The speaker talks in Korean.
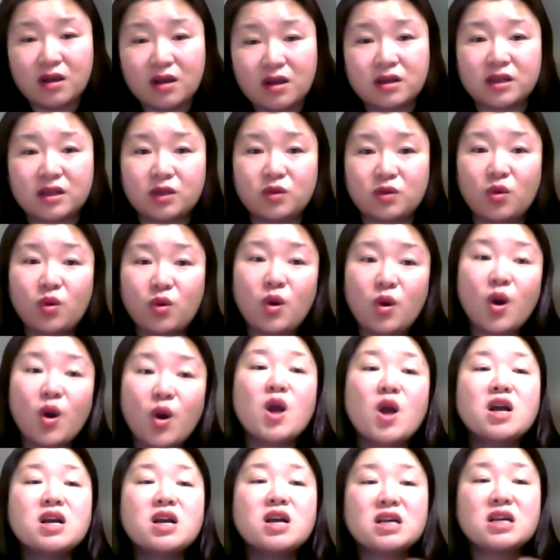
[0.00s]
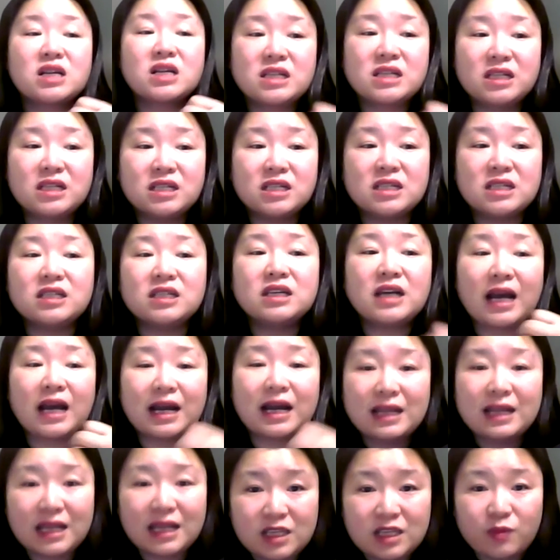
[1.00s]
그리고 그
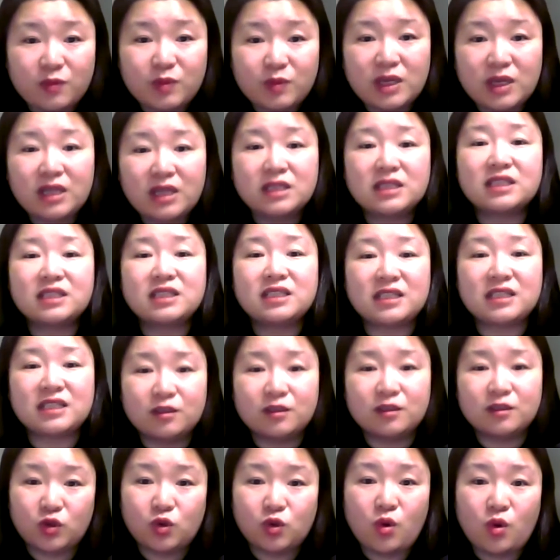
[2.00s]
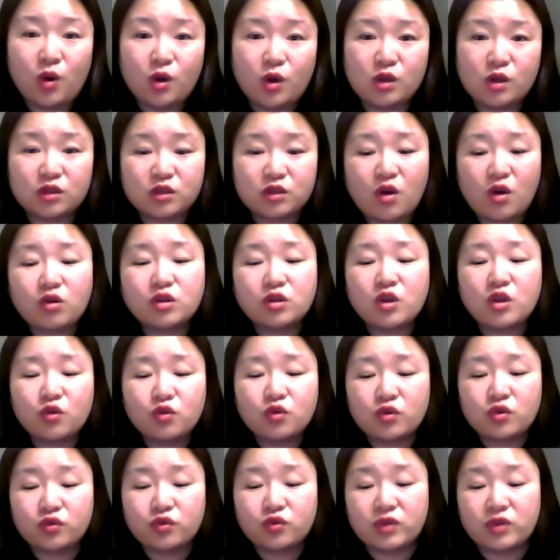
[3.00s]
하나님이 지금도
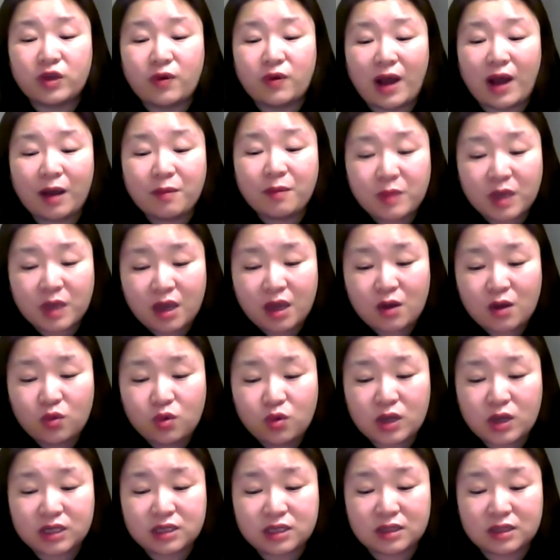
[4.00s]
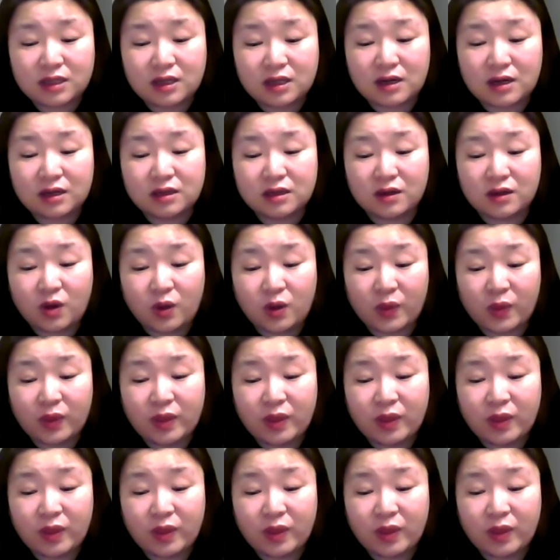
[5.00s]
성령으로 우리와 함께하고 계신다라는 것.